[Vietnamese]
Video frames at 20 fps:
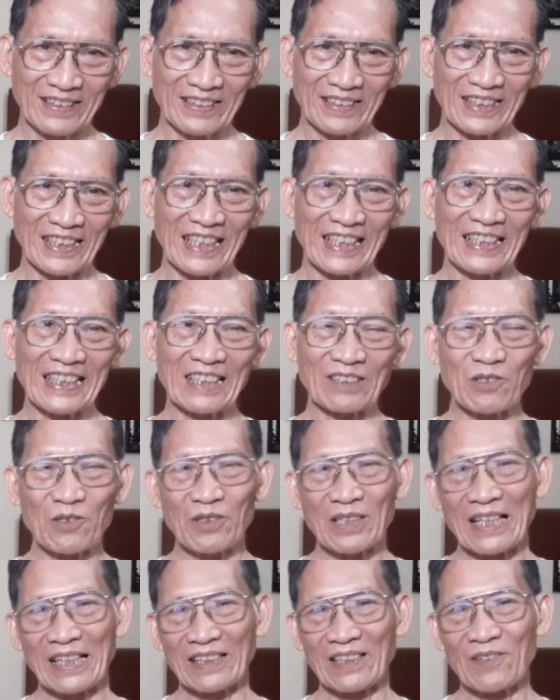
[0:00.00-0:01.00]
thì đấy là cũng
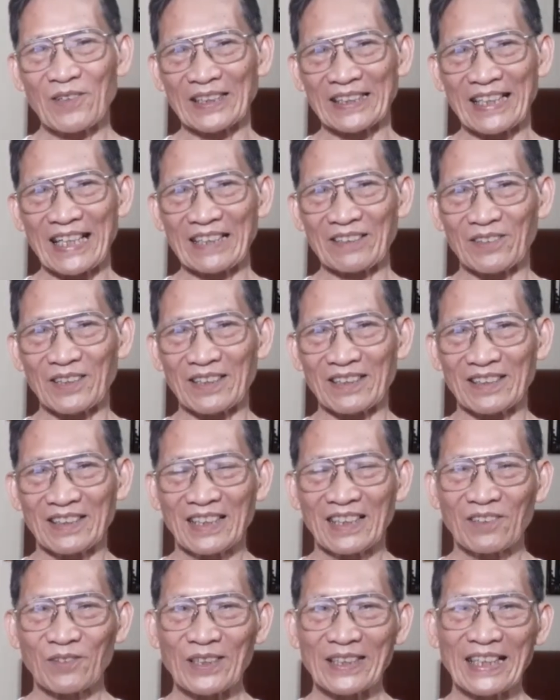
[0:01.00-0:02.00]
là cái hoàn cảnh của
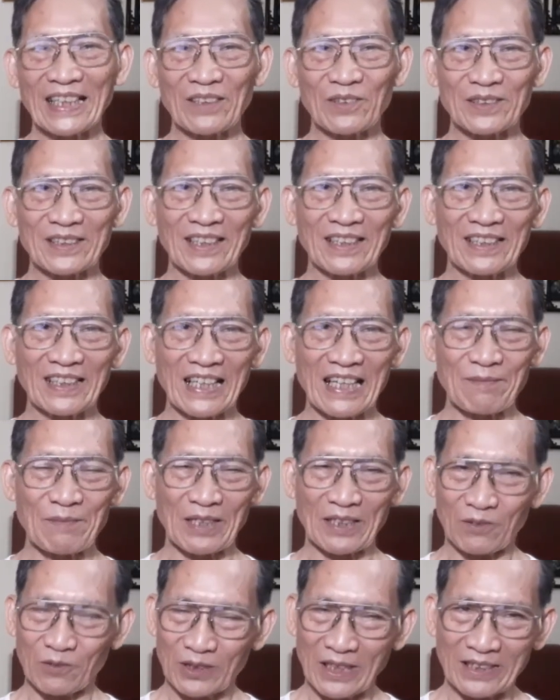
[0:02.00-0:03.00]
quyết định của từng người mà
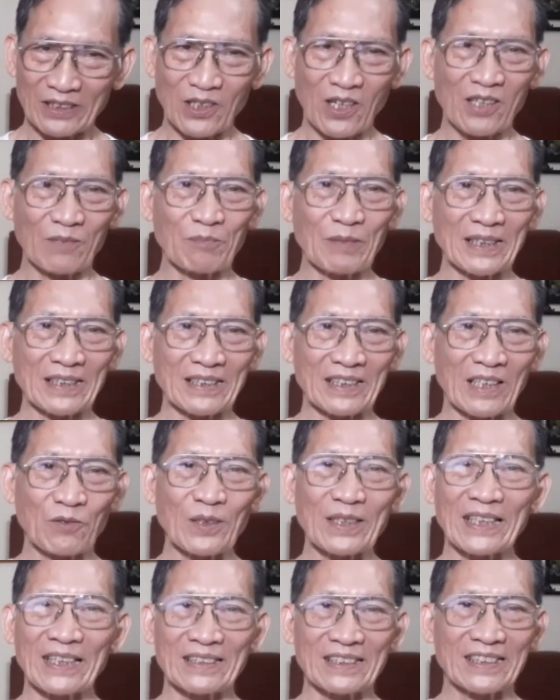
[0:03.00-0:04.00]
cũng là do mình đã quyết
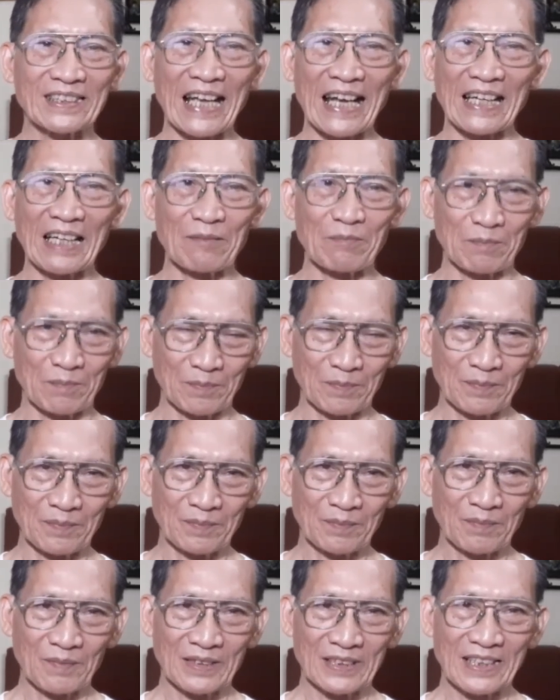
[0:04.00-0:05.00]
định sai lầm
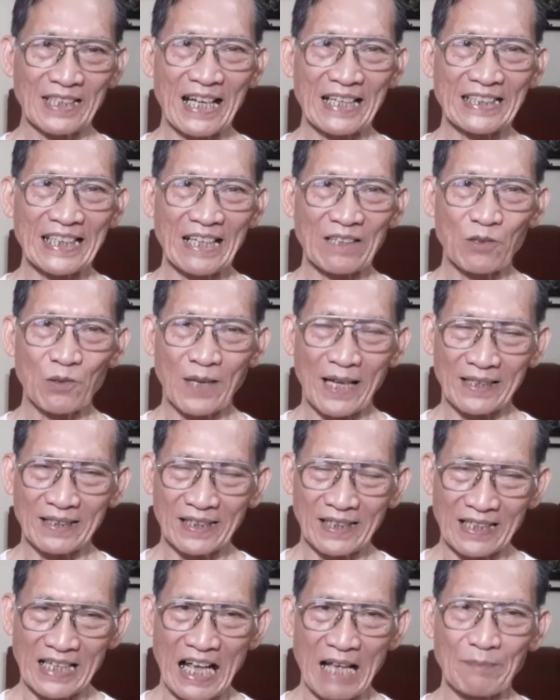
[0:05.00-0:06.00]
chứ đáng nhẽ cố gắng
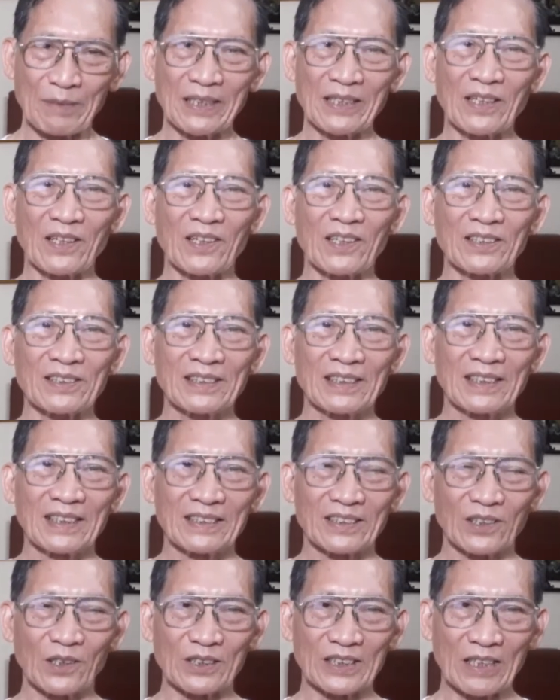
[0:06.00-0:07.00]
ở lại bên đó
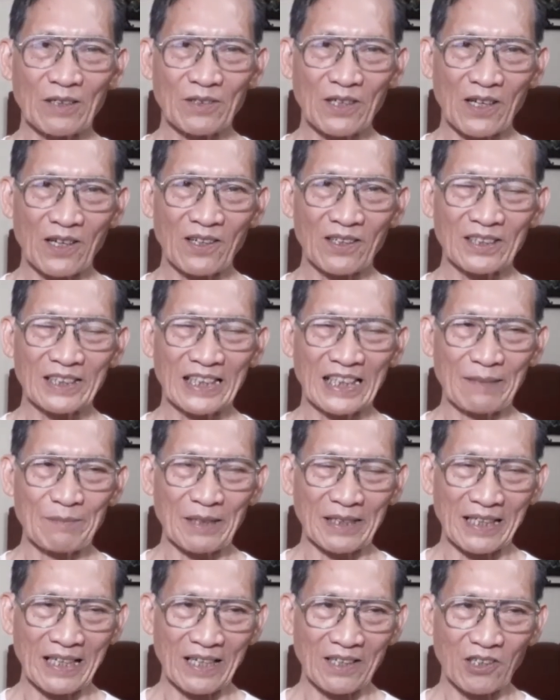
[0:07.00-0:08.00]
rồi sau đó khi mà
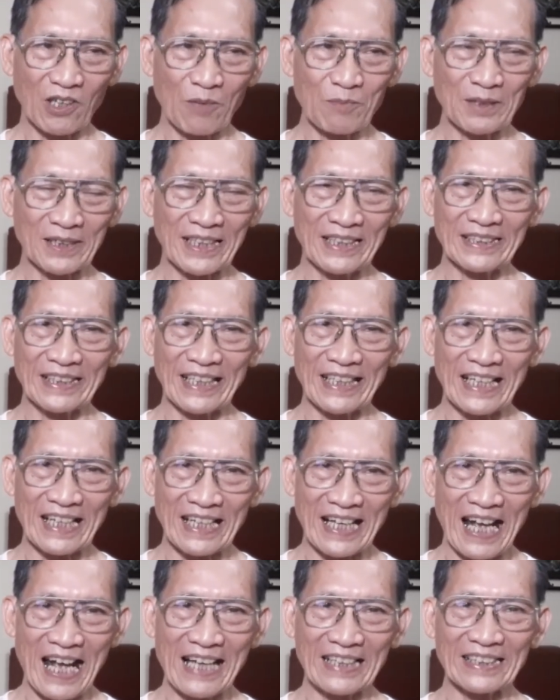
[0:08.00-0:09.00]
đã có một kinh tế khá
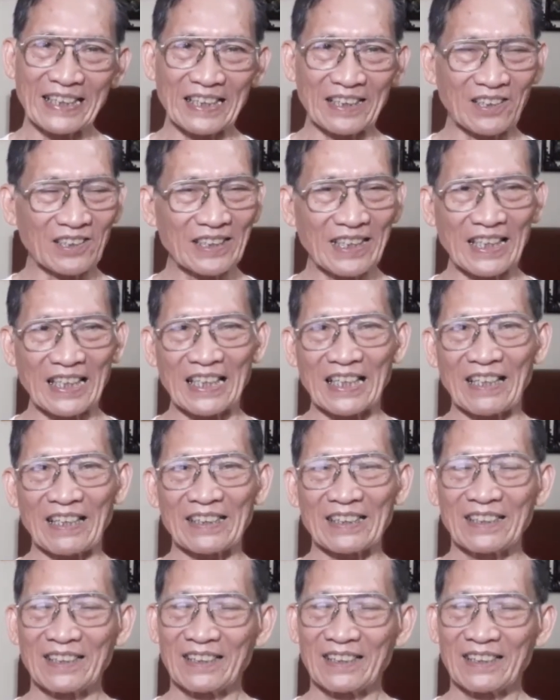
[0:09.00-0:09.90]
khá thì có thể là